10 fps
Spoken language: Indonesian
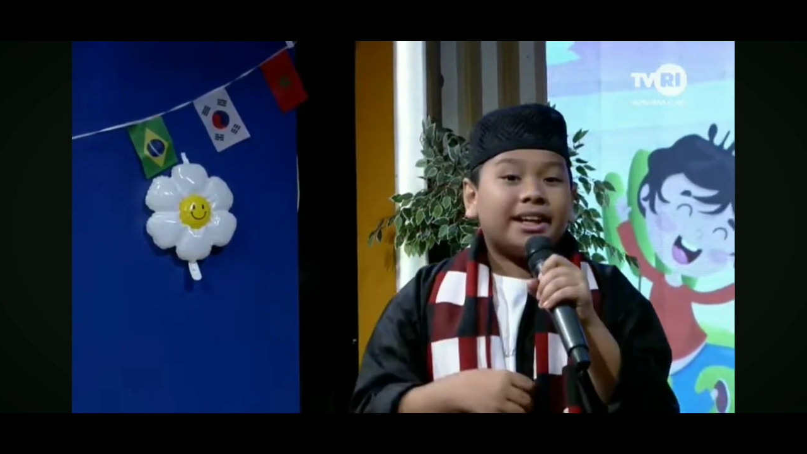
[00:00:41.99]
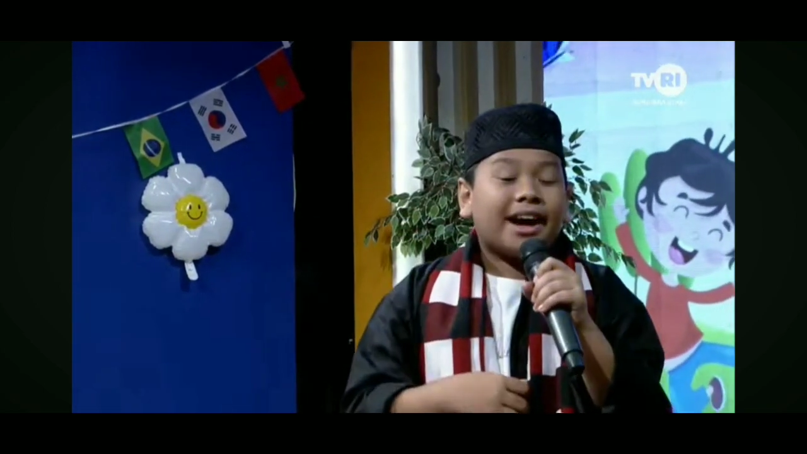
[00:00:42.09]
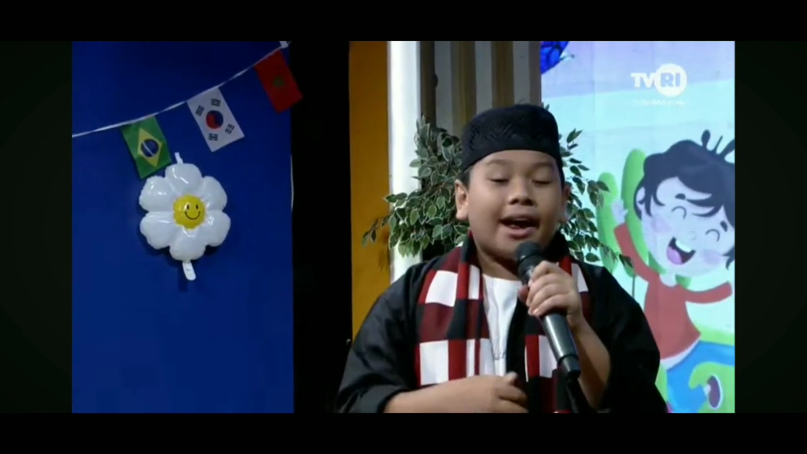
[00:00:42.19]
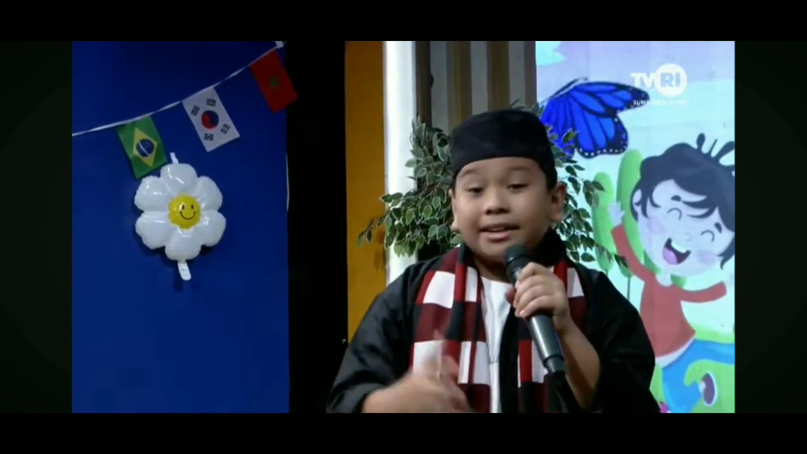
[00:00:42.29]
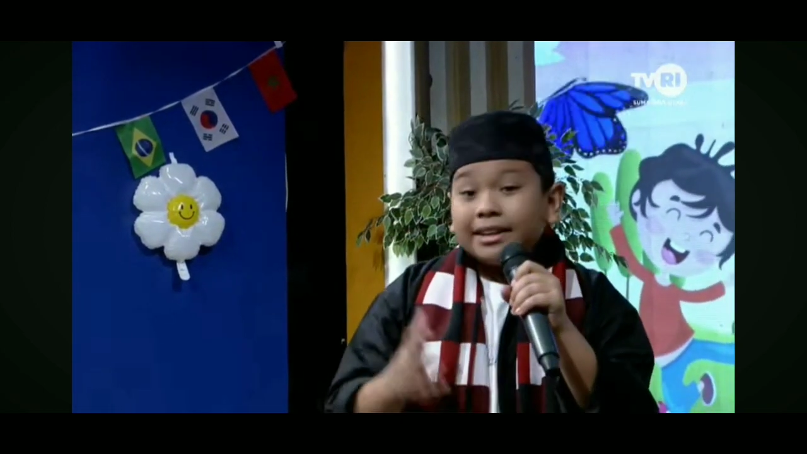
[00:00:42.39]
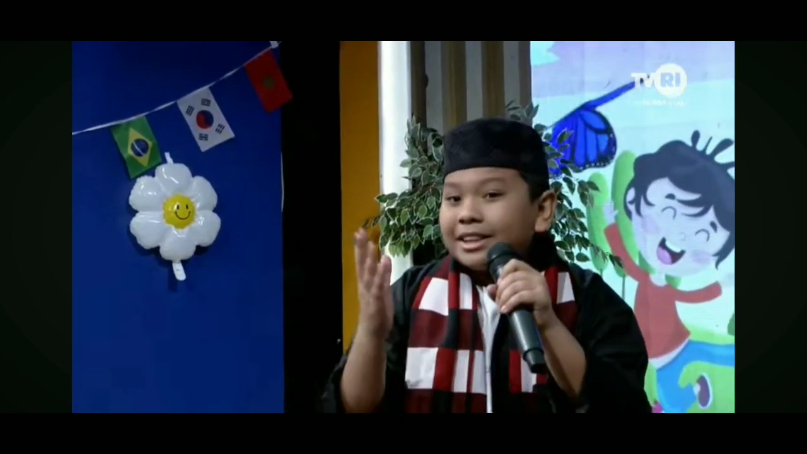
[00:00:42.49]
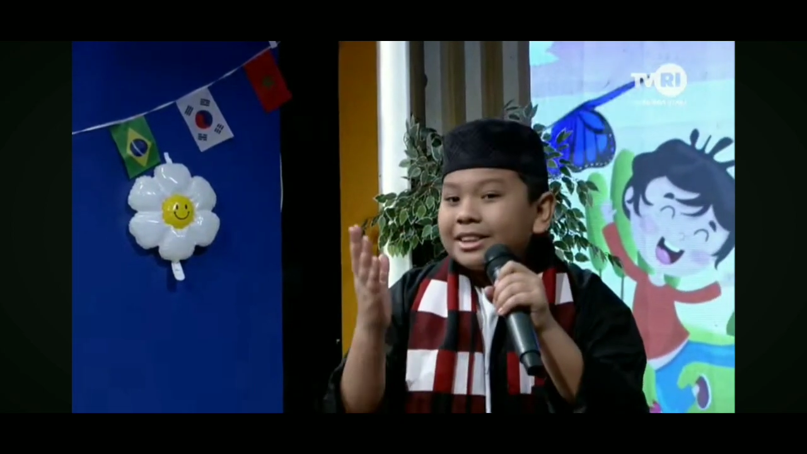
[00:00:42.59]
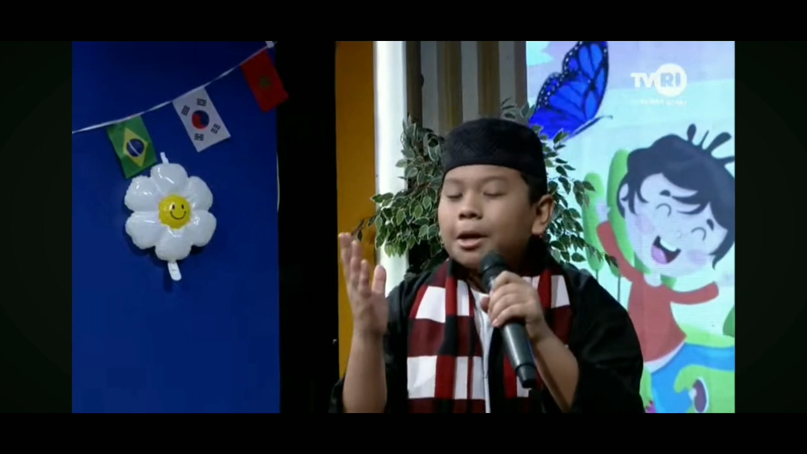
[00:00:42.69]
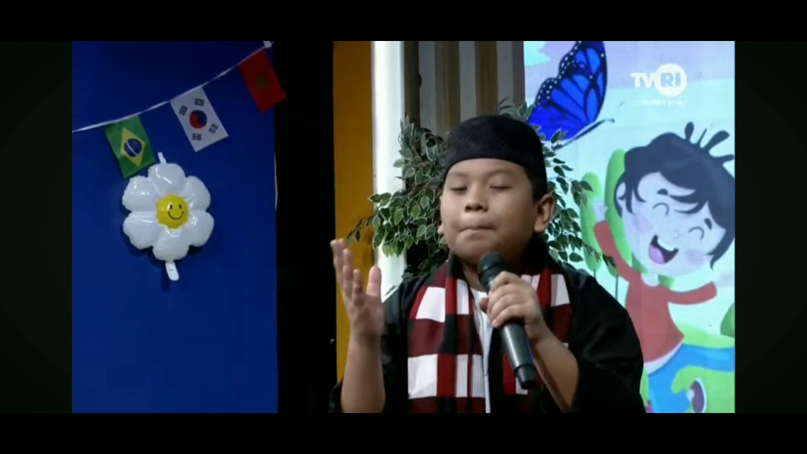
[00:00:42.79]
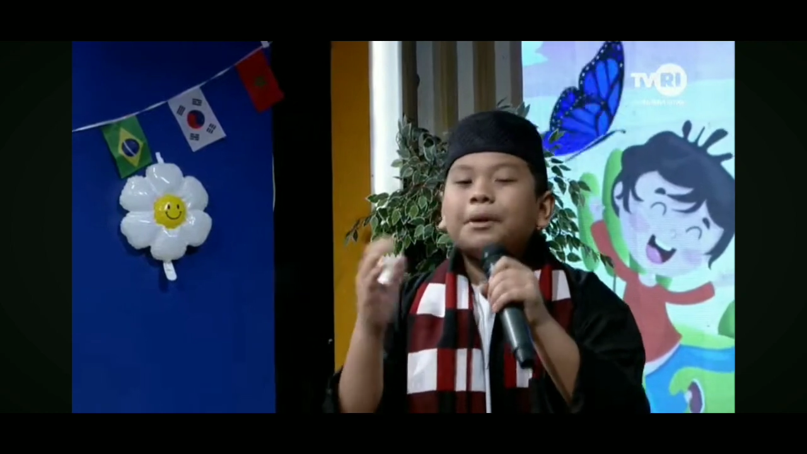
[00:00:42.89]
ikan di
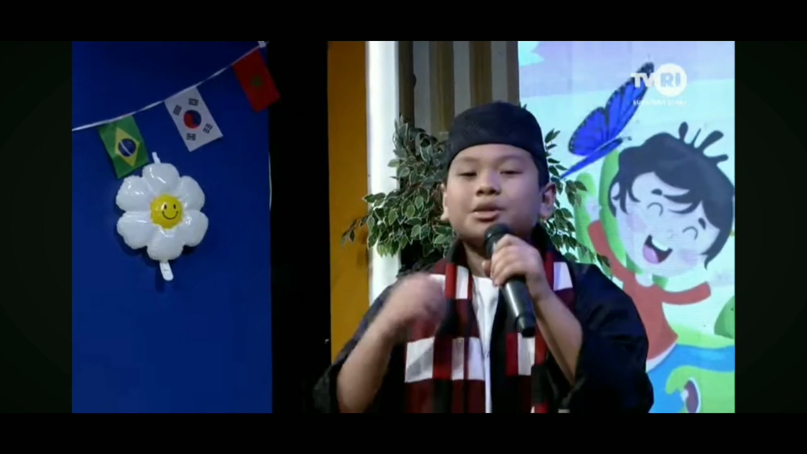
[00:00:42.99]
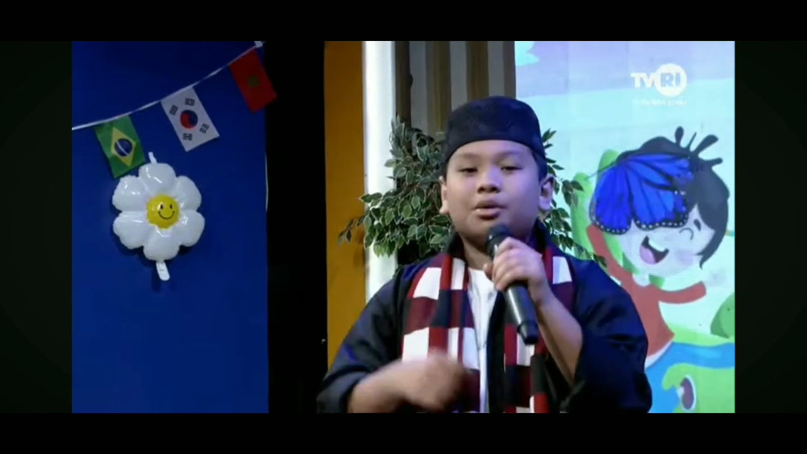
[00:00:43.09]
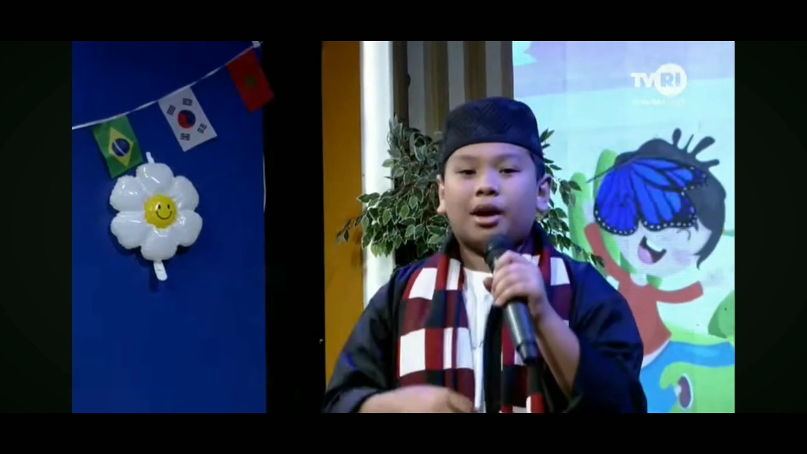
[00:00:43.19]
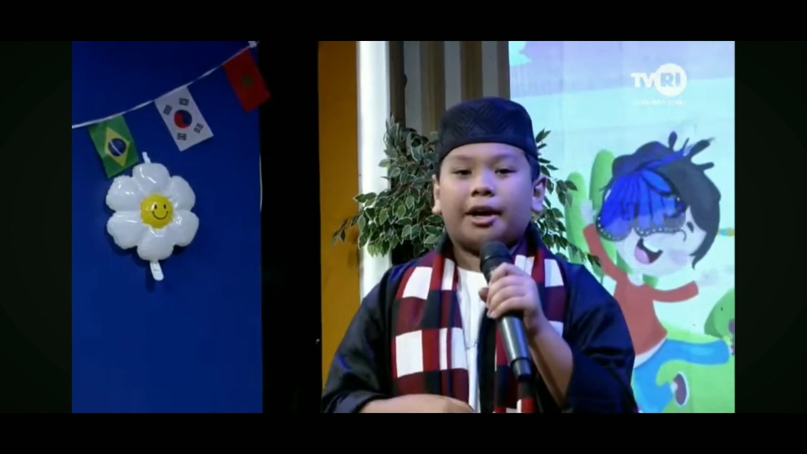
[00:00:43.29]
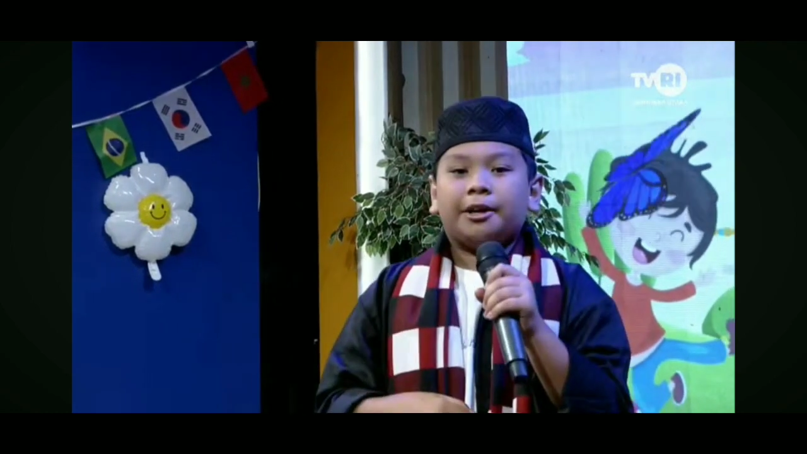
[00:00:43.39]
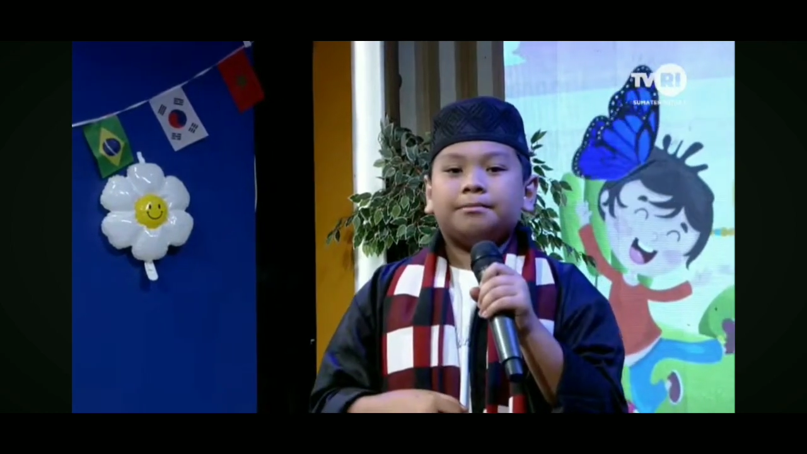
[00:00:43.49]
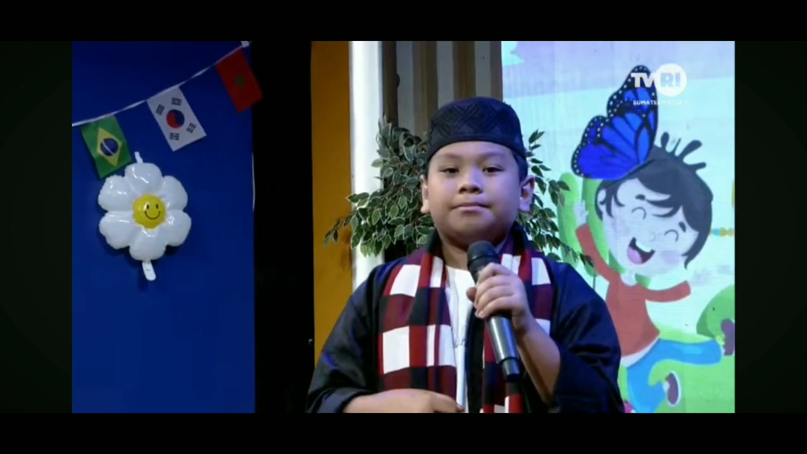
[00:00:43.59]
tepi sungai.